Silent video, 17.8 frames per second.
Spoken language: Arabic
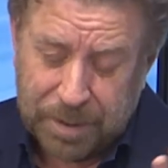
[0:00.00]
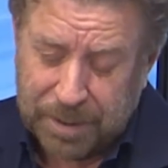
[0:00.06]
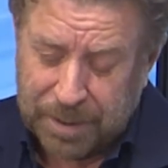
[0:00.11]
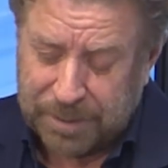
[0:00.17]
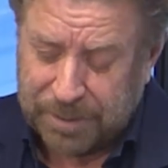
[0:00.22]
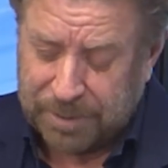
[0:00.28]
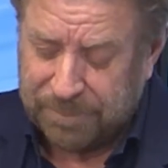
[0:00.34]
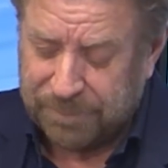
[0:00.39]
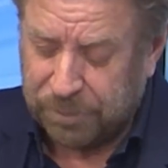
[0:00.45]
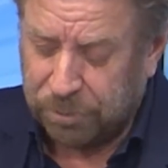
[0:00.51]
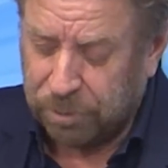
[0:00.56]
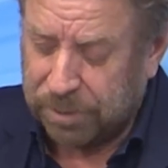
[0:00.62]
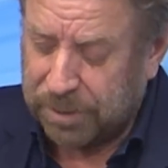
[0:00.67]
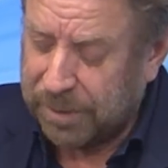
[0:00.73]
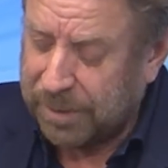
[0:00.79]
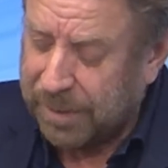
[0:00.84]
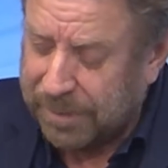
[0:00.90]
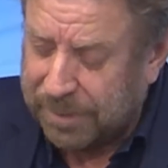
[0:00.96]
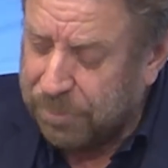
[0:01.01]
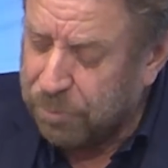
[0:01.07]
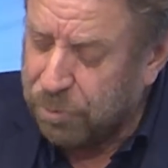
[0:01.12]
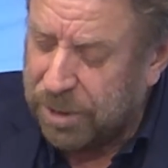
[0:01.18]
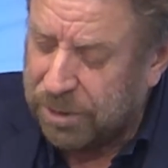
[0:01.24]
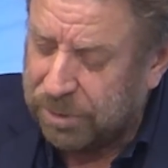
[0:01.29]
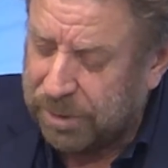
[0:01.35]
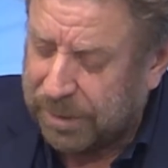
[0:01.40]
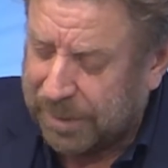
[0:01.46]
قديم في كره القدم
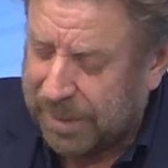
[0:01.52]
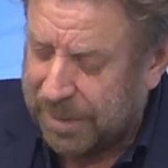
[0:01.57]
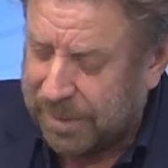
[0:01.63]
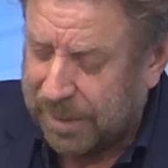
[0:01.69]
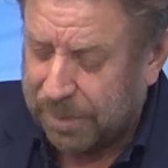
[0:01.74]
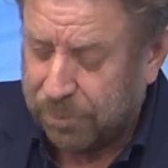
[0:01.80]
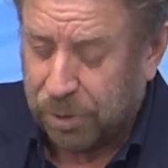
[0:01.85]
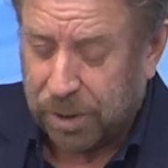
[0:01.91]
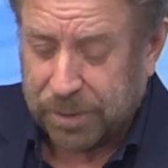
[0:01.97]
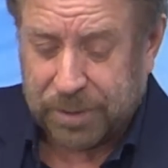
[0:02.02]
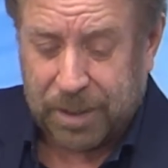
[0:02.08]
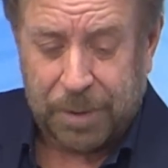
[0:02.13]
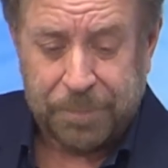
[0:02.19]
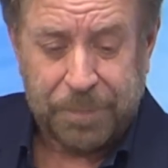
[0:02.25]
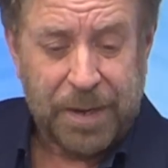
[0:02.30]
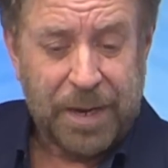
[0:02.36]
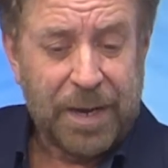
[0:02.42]
ويدرك هذا المعطى